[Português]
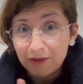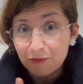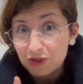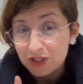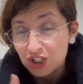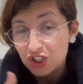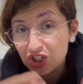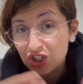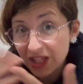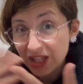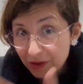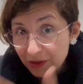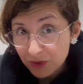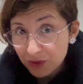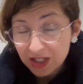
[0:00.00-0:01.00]
você
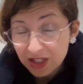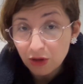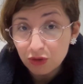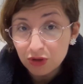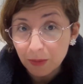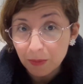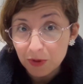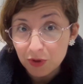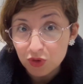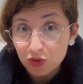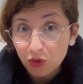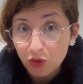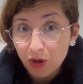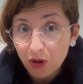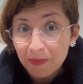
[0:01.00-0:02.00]
tira a vida da outra
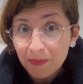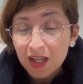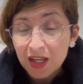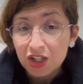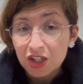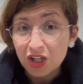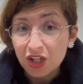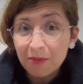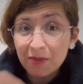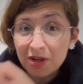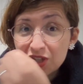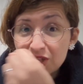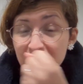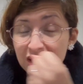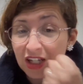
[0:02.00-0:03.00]
pessoa já
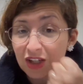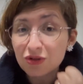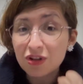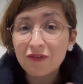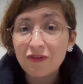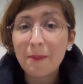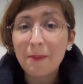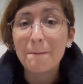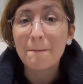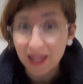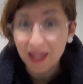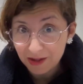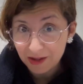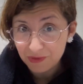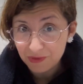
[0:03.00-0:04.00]
imaginando que vai
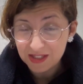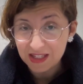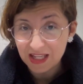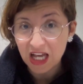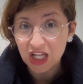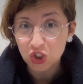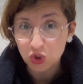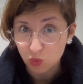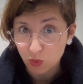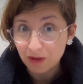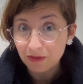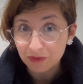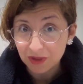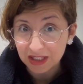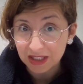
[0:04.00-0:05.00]
beneficiar a sua
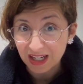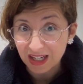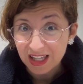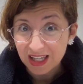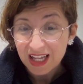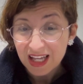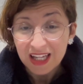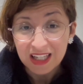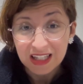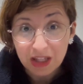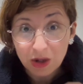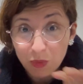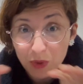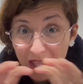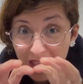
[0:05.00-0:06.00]
vida.
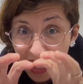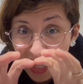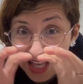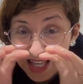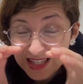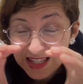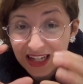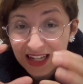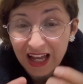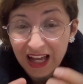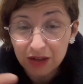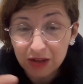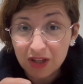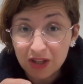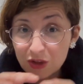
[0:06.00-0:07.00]
Então, esse
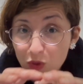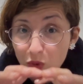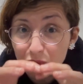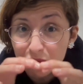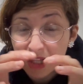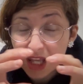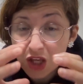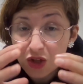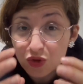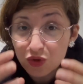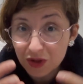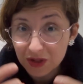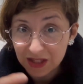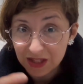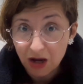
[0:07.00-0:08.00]
lado, esse contexto
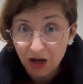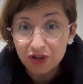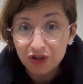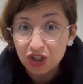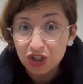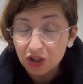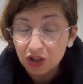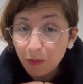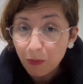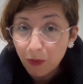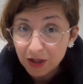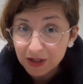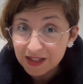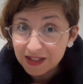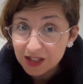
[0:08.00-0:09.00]
social, a gente não
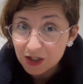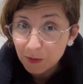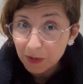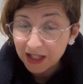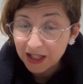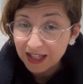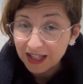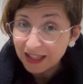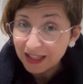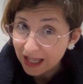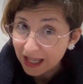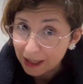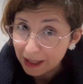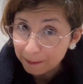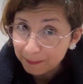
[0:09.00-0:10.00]
pode se desprender dele.